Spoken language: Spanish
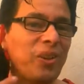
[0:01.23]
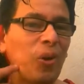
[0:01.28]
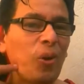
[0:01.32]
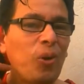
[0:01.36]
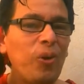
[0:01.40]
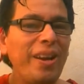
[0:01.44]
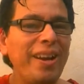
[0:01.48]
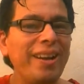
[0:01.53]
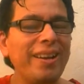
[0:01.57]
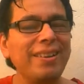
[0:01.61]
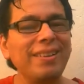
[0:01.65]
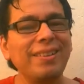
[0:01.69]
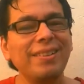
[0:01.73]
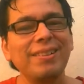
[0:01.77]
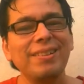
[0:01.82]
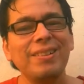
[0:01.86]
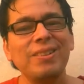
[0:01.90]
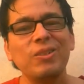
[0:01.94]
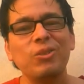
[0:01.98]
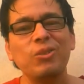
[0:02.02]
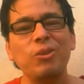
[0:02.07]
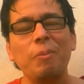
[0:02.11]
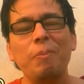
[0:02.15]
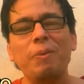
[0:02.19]
Hola,
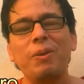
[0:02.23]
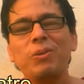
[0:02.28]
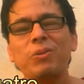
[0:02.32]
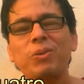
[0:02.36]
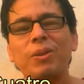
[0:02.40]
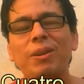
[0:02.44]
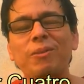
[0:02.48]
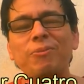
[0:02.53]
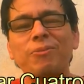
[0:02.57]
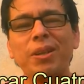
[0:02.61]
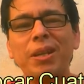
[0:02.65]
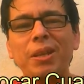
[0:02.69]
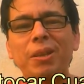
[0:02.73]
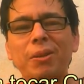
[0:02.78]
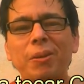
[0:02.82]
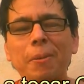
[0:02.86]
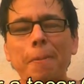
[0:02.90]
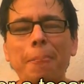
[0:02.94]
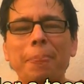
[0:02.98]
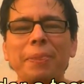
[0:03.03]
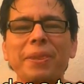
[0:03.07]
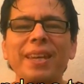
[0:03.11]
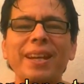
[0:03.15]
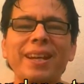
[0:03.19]
soy el profesor Alfredo
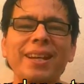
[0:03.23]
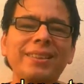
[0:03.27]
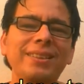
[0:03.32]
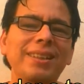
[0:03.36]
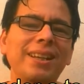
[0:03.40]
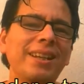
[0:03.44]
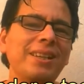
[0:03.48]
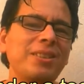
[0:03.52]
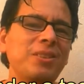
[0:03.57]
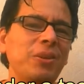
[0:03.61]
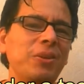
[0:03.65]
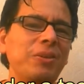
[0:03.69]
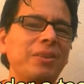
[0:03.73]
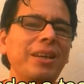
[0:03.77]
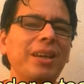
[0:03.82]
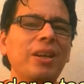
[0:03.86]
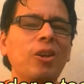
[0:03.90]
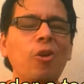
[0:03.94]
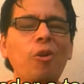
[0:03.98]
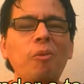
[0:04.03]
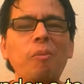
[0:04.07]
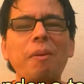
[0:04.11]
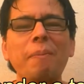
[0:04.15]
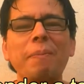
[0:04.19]
y en esta lección de
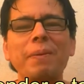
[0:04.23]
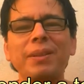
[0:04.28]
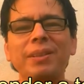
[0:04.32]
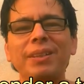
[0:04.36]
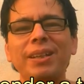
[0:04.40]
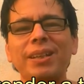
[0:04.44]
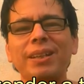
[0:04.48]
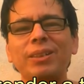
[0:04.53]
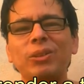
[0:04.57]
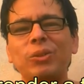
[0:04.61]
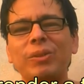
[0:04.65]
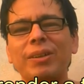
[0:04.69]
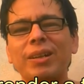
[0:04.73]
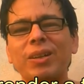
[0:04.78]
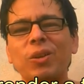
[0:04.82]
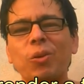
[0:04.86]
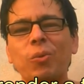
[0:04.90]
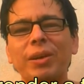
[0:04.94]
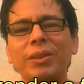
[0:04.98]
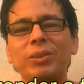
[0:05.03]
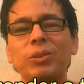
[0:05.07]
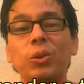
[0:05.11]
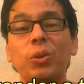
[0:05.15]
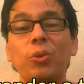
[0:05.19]
cómo aprender a tocar
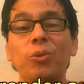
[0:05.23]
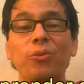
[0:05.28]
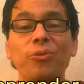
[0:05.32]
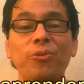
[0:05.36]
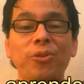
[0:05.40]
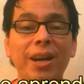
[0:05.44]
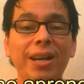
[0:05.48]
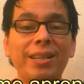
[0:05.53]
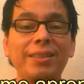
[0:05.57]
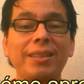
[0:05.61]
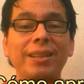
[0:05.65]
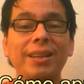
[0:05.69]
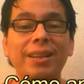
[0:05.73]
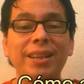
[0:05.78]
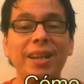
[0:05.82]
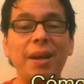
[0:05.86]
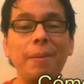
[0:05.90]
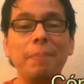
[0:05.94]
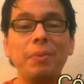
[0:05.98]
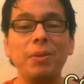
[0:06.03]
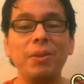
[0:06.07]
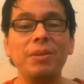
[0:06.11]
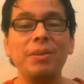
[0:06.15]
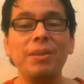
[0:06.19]
cuatro fácil,
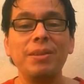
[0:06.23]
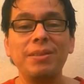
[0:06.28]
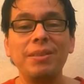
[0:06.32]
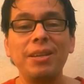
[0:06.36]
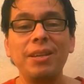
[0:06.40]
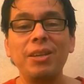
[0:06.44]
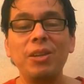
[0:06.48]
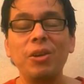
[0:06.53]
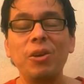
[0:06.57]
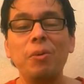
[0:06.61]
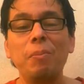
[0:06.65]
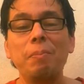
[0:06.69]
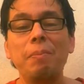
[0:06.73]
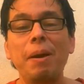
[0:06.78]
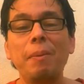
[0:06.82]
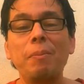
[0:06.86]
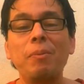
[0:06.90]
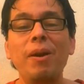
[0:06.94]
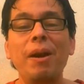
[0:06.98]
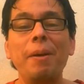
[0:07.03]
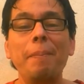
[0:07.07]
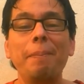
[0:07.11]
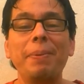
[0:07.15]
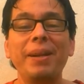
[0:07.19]
rápido y sencillo
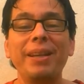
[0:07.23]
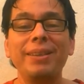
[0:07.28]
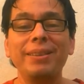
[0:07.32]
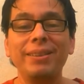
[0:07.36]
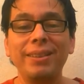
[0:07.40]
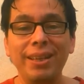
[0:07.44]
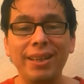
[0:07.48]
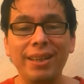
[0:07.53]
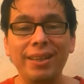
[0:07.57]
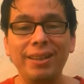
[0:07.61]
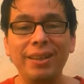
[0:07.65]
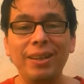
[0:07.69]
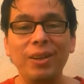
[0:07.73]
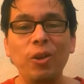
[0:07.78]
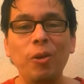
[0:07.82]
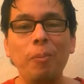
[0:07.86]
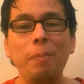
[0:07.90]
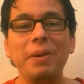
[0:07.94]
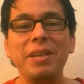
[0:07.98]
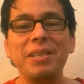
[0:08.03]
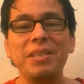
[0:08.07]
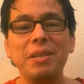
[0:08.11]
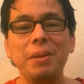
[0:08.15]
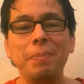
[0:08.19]
vamos a aprender los
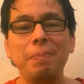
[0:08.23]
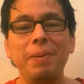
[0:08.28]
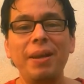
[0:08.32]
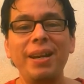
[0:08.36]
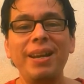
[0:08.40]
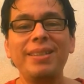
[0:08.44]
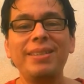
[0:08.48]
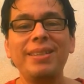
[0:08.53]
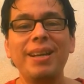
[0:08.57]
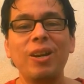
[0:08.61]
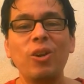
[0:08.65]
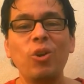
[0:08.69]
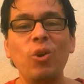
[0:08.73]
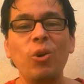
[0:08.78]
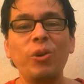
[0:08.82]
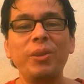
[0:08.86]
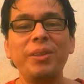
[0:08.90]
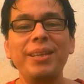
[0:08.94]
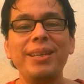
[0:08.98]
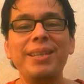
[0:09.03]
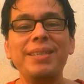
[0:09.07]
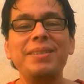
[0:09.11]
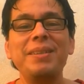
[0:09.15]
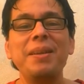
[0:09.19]
principales
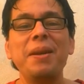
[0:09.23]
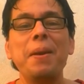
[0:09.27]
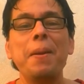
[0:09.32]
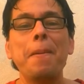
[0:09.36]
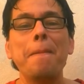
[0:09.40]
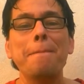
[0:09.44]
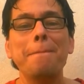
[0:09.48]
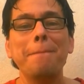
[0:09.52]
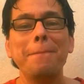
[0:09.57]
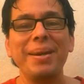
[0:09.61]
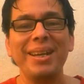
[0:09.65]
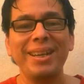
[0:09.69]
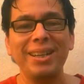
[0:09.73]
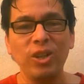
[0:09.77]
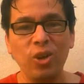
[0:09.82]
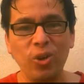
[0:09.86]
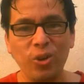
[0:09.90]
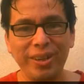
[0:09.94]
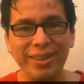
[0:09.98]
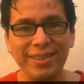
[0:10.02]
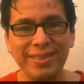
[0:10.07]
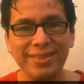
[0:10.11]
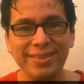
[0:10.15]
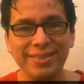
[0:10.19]
acordes
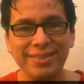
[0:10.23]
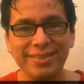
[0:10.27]
menores.